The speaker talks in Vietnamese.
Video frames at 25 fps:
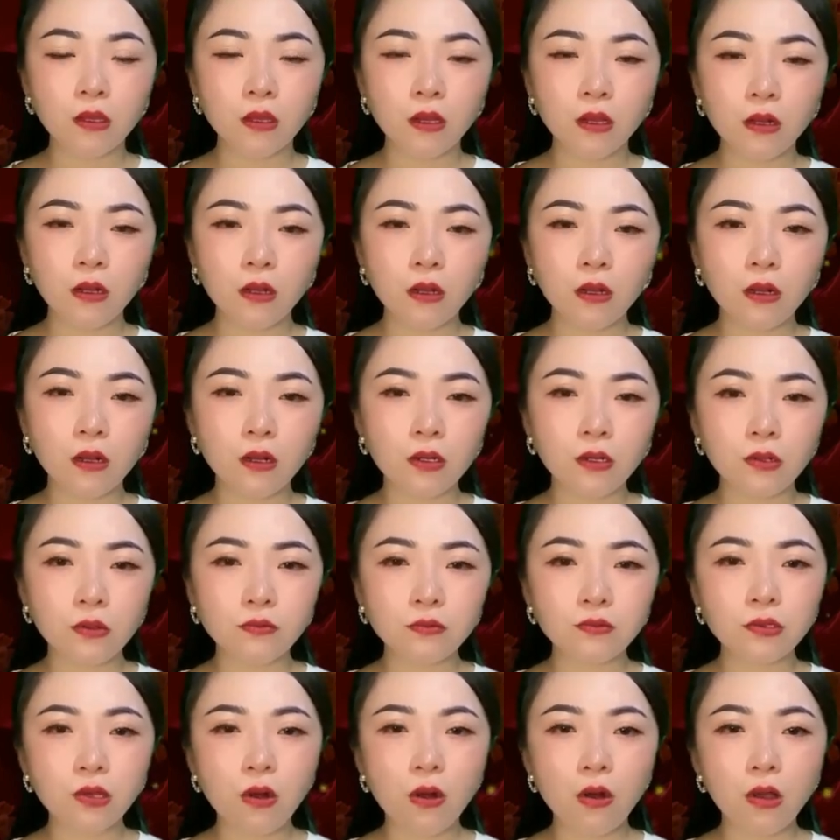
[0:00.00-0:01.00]
Ờ,
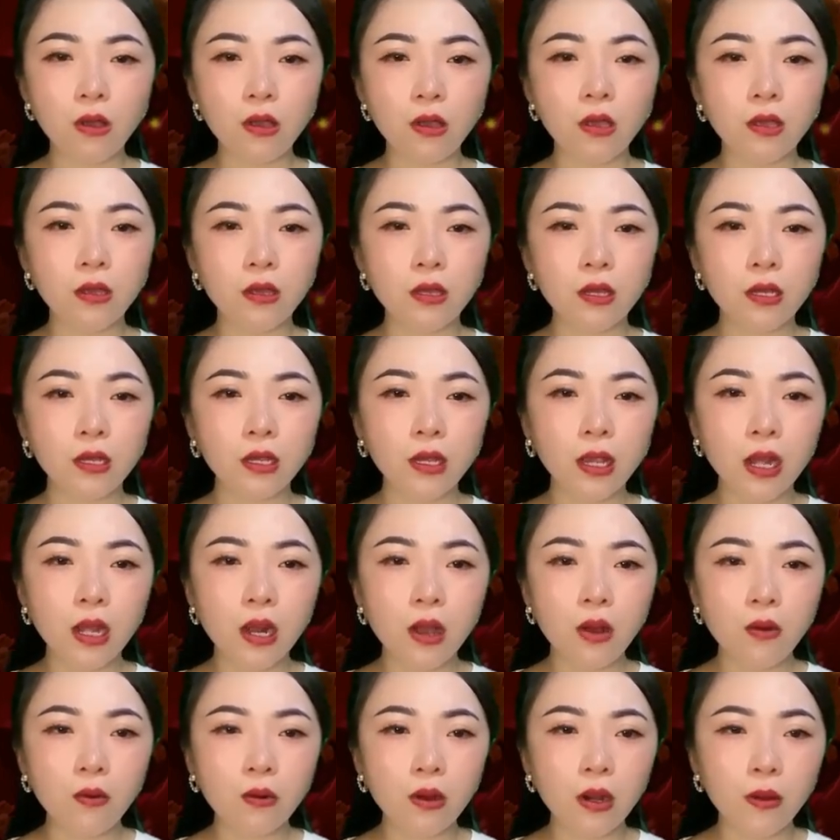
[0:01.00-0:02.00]
đúng rồi, nghe
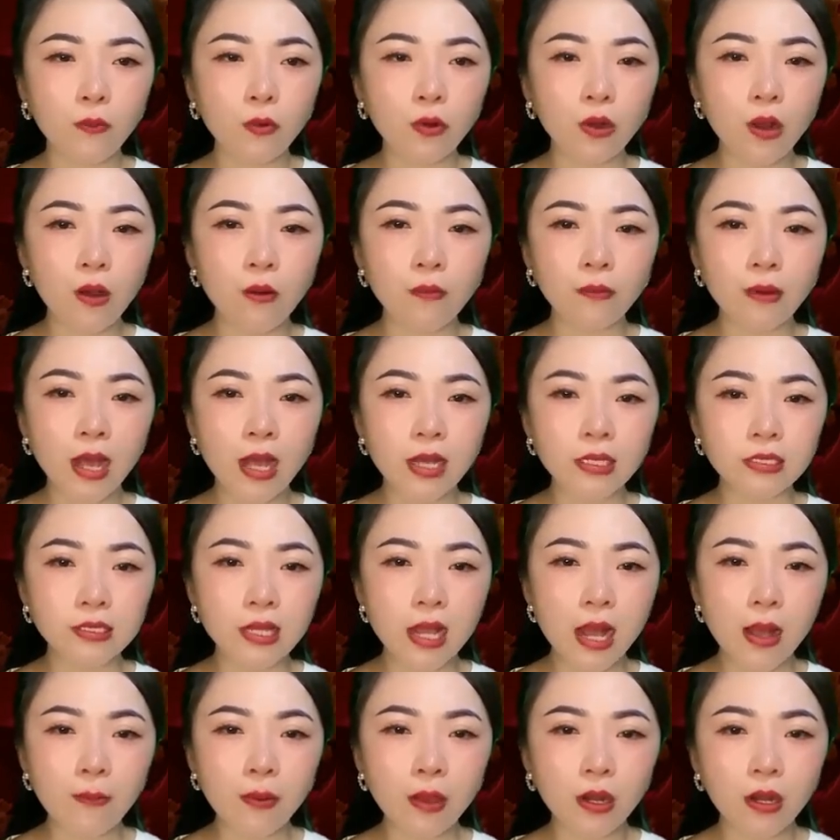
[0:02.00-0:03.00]
đâu là một ông đại
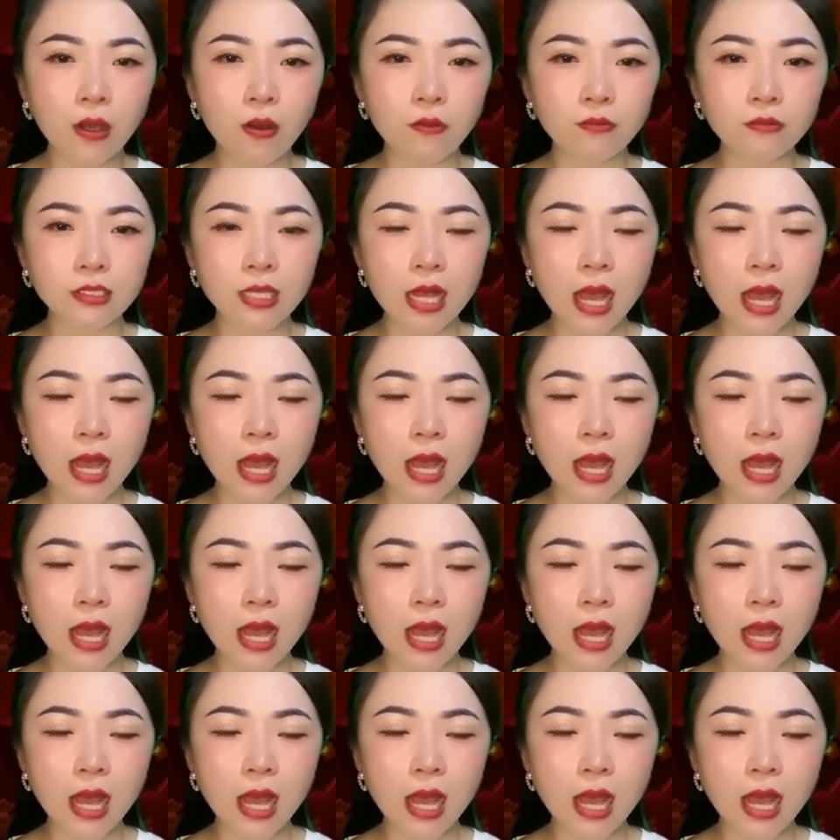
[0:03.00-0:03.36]
gia bất động